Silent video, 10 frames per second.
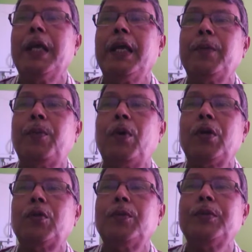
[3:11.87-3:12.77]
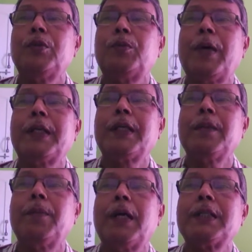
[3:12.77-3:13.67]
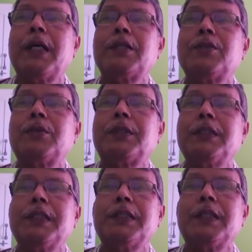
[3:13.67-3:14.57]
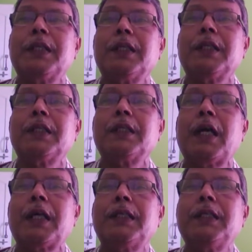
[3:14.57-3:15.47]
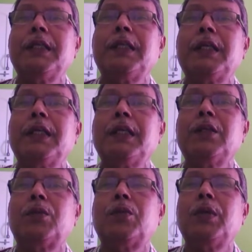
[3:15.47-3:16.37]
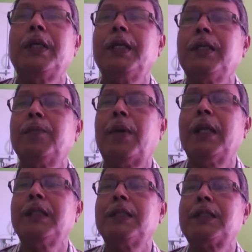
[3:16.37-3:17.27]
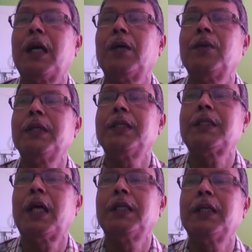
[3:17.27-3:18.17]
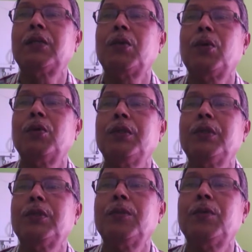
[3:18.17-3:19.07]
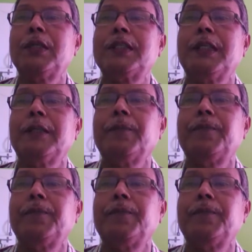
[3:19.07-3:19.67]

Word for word: এরপর কবি উটপাখিকে বাঁচার যুক্তি দিয়েছেন তাকে দিকহীন কুলহীন বালির সাগরে সাধের তরণী হতে বলেছেন